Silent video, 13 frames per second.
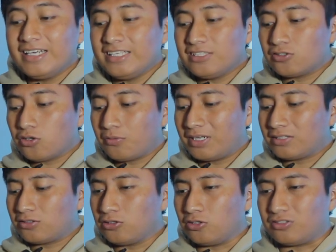Y sobre
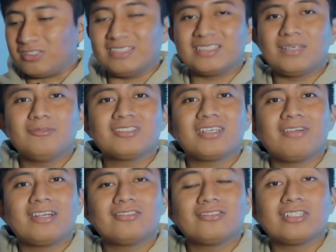todo, si estamos
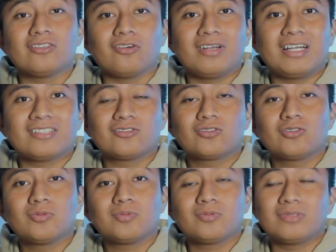hablando de novelas
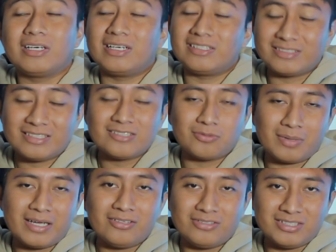sub, de, este
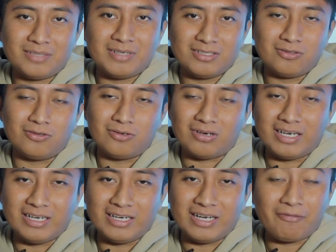subgénero llamado
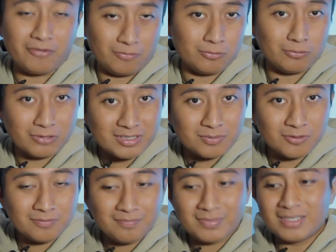eh,
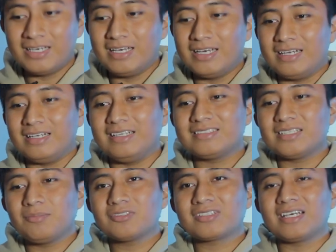afrofuturismo,
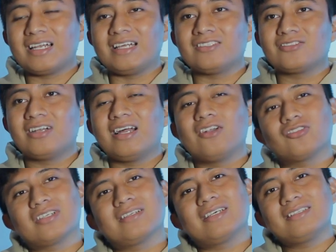necesitamos que la historia
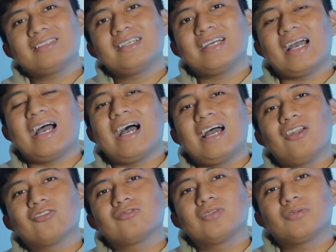nos adentre a
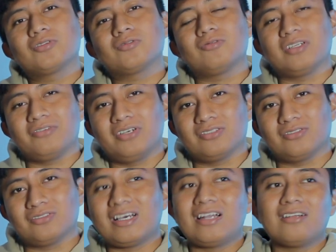los nuevos
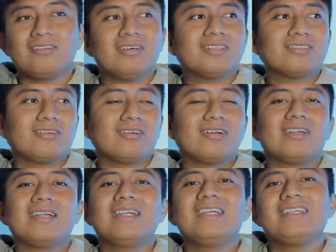universos, a las nuevas
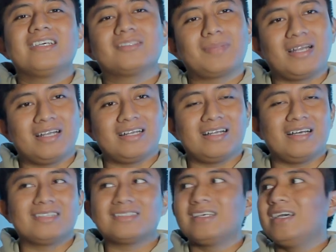líneas
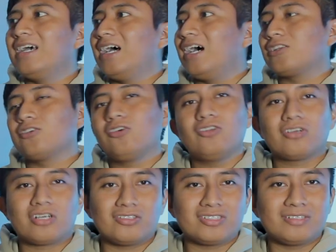paralelas, a todo
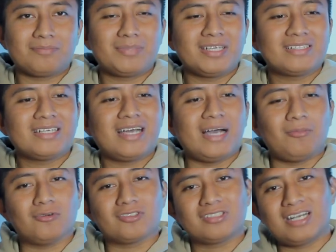lo que nos empiece a
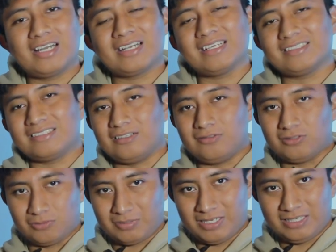mostrar este
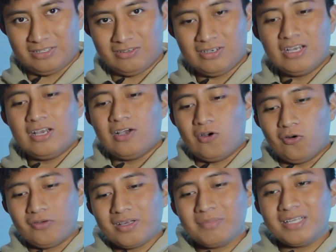nuevo subgénero.
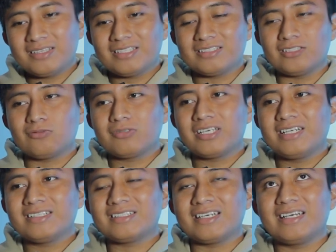Obviamente, si tú
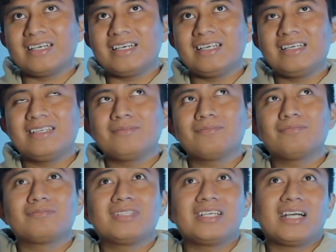quieres,
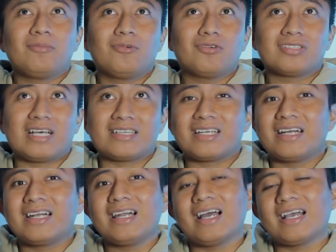digamos,
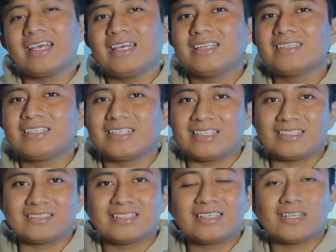atraer a la gente de que
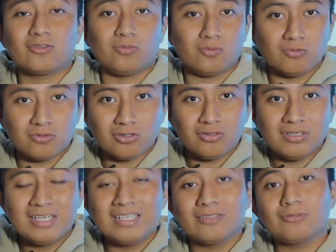se acerca a tu mundo,
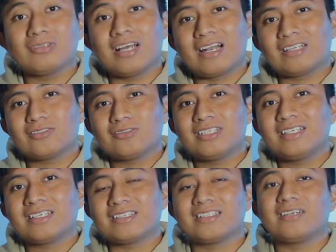tu narración
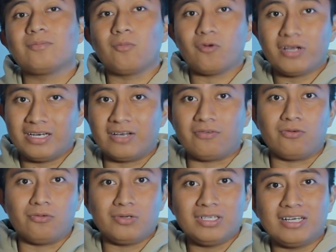tiene que ser buena,
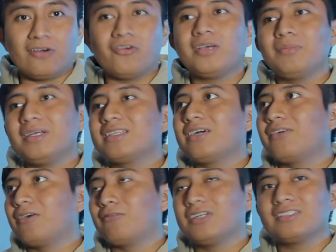fluida. Obviamente
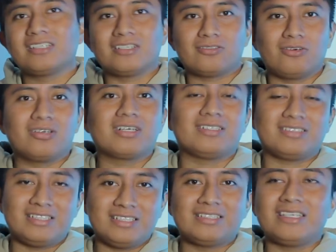habrá un escritor que
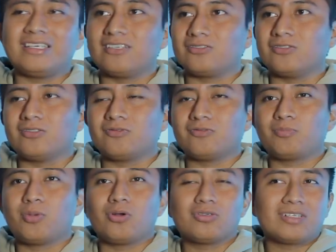sí tenga su
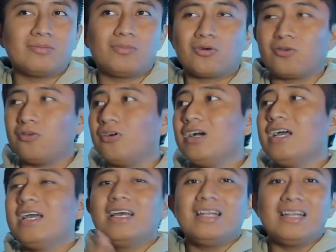prosa un poco
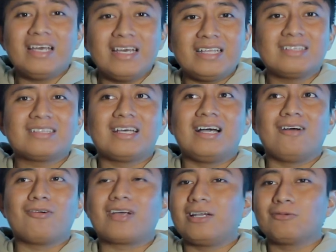
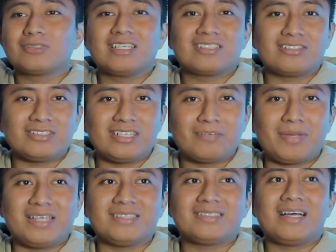lenta o que le guste desarrollar
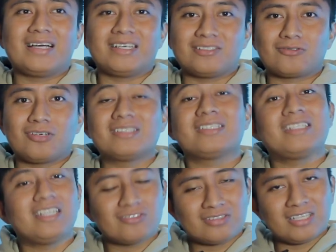paisajes, cosas,
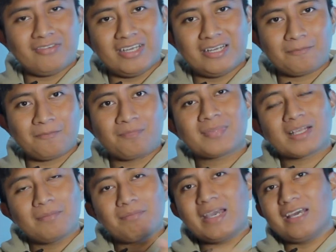y eso está bien,
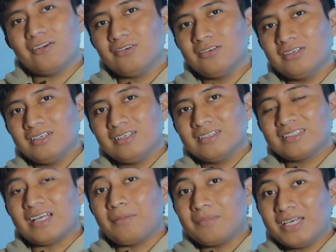pero
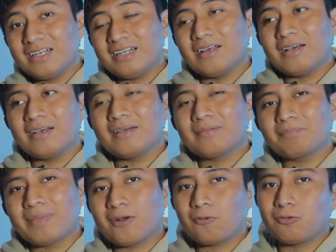también
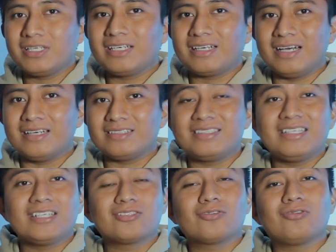perjudica
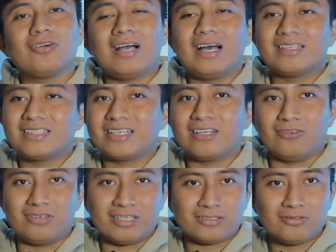si eso hace que
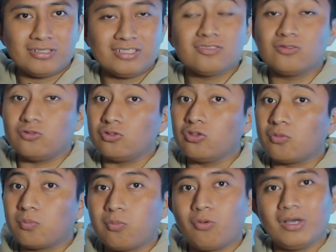los lectores no
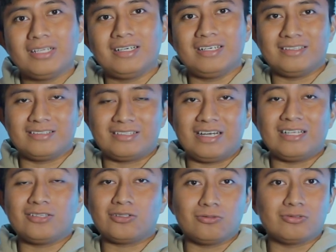puedan
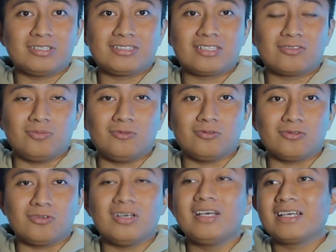introducirse a tu
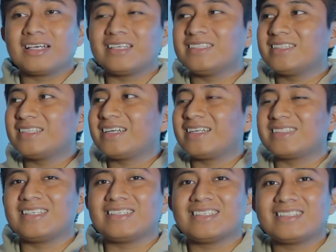mundo, que sientan
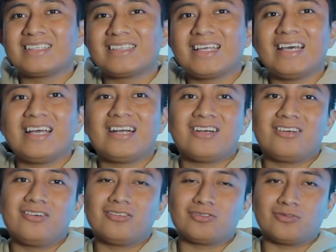les hace
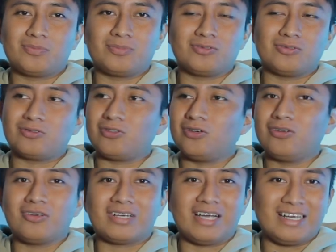eterno todo
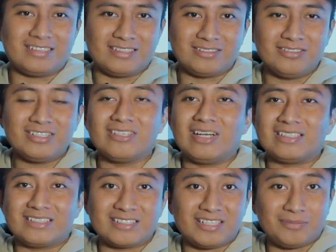lo que haces, ¿no? Y
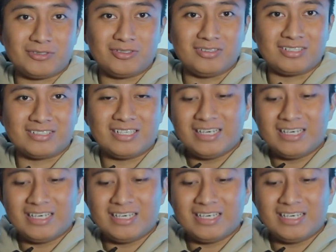las descripciones.